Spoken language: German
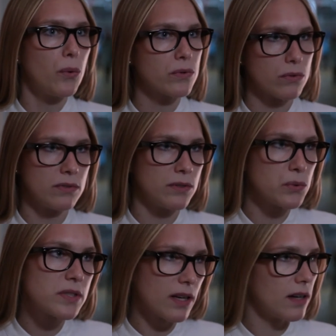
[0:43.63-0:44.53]
Und äh,
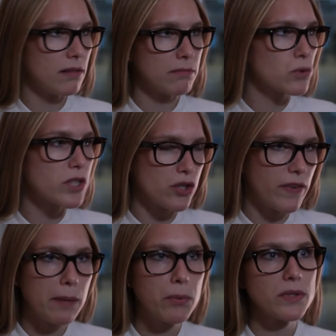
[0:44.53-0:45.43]
unsere, unser
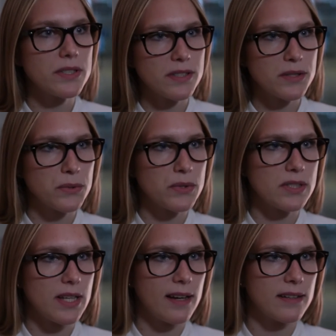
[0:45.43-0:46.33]
Schwerpunkt ist es
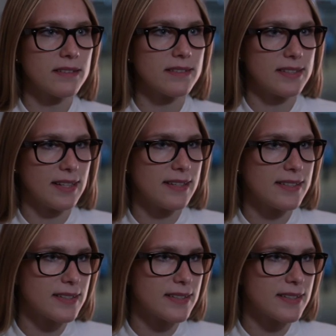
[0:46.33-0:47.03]
sozusagen tatsächlich,